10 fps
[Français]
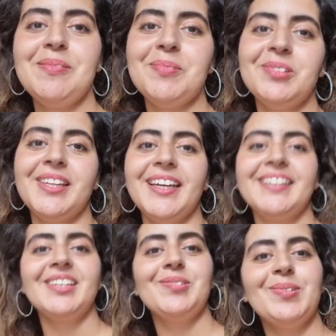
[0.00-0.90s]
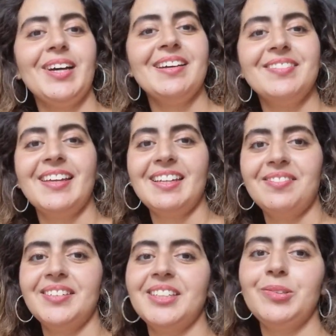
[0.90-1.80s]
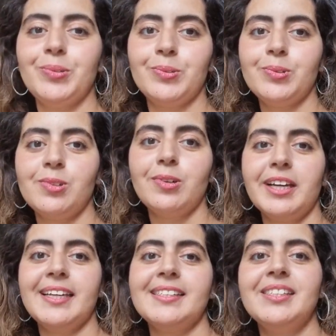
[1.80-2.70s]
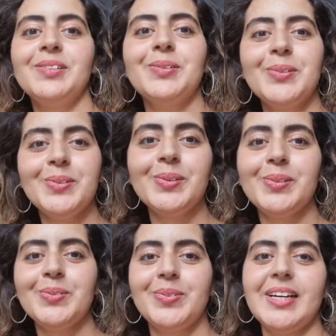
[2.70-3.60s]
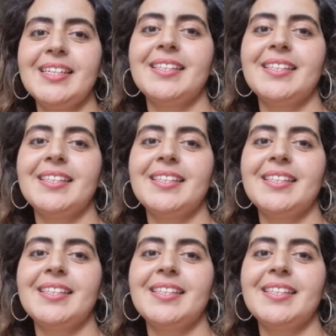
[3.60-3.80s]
mon dernier jour avec les filles, du coup je leur ai dit au revoir,